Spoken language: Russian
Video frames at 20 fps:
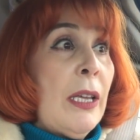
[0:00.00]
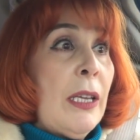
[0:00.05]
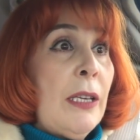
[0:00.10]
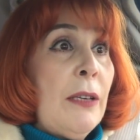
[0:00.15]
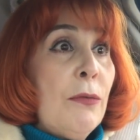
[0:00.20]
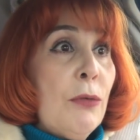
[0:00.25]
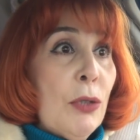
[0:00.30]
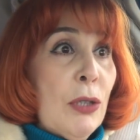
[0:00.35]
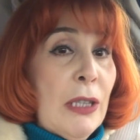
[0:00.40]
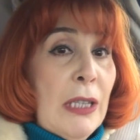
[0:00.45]

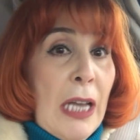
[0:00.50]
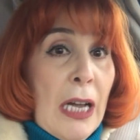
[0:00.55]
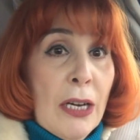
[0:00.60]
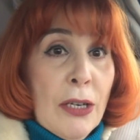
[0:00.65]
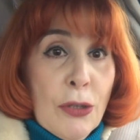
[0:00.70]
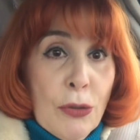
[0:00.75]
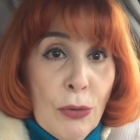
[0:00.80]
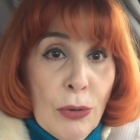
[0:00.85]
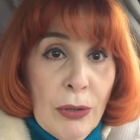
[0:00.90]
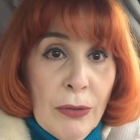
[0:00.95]
И вот
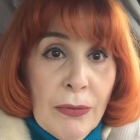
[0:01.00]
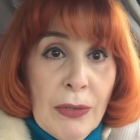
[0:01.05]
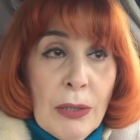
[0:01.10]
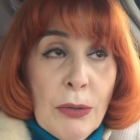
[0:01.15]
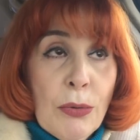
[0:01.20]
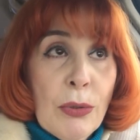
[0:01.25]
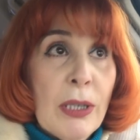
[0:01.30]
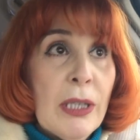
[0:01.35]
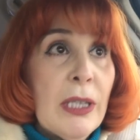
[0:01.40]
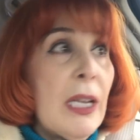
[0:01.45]
та школа, в
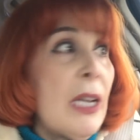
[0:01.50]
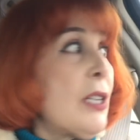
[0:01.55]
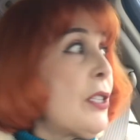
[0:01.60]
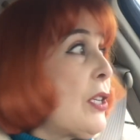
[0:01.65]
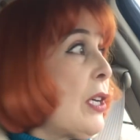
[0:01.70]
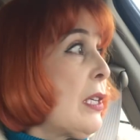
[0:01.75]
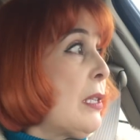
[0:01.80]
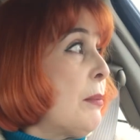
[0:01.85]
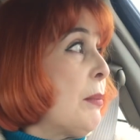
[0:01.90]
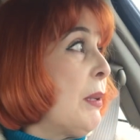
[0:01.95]
которой я
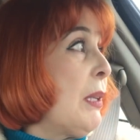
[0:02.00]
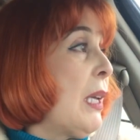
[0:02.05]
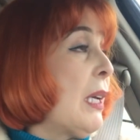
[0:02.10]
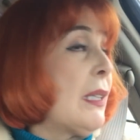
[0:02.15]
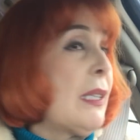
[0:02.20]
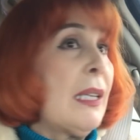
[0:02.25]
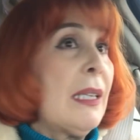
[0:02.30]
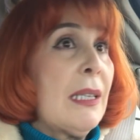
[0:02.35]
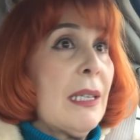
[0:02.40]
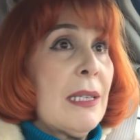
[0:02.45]
сейчас была,
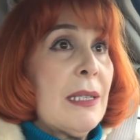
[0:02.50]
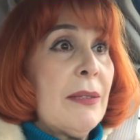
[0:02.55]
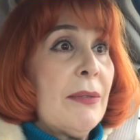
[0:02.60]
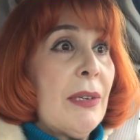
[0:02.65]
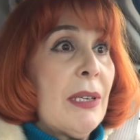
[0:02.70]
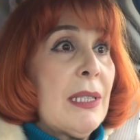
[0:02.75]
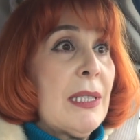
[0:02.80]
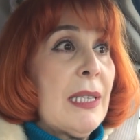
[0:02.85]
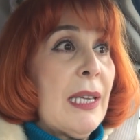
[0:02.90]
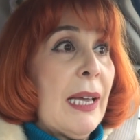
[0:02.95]
она
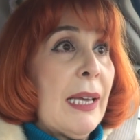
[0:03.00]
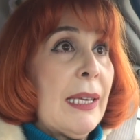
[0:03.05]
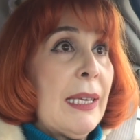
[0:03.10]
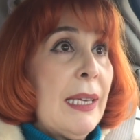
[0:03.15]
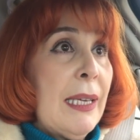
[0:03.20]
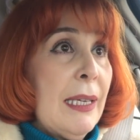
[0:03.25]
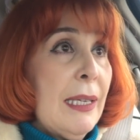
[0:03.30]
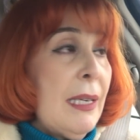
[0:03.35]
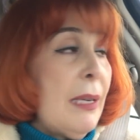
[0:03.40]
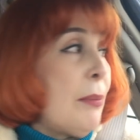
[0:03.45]
называется
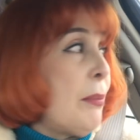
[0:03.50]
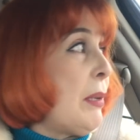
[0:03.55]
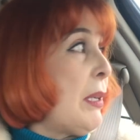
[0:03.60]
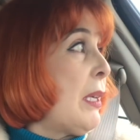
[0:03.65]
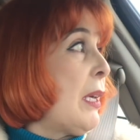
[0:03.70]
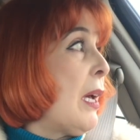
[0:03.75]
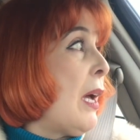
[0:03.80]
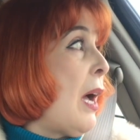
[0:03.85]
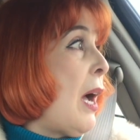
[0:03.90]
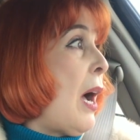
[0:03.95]

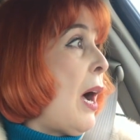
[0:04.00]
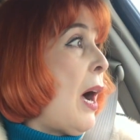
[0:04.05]
Academy,